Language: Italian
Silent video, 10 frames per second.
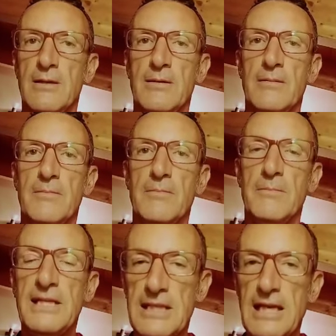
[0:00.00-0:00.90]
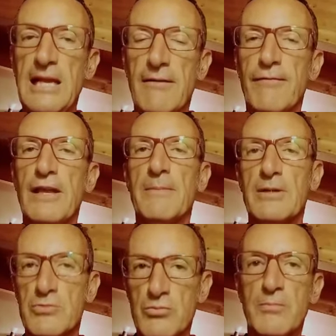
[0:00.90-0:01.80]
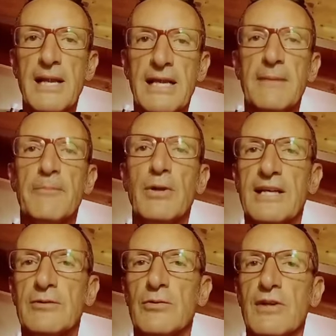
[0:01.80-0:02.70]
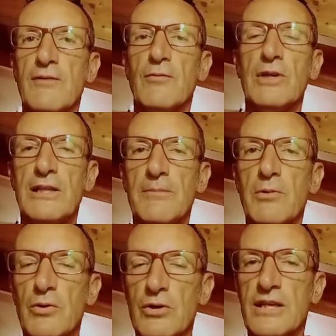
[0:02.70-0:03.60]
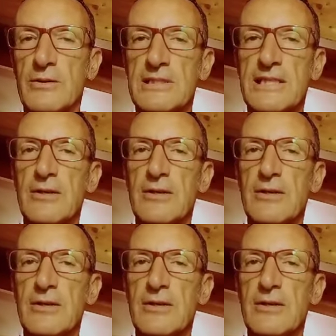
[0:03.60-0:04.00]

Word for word: Metterei la firma su un bel campionato onorevole del Bologna quest'anno,